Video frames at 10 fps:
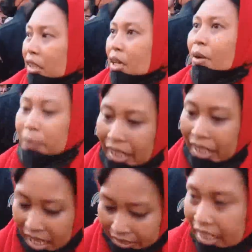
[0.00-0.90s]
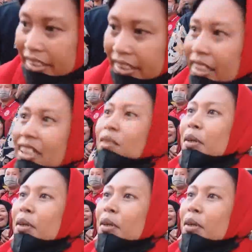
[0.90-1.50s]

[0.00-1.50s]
yang menanyakan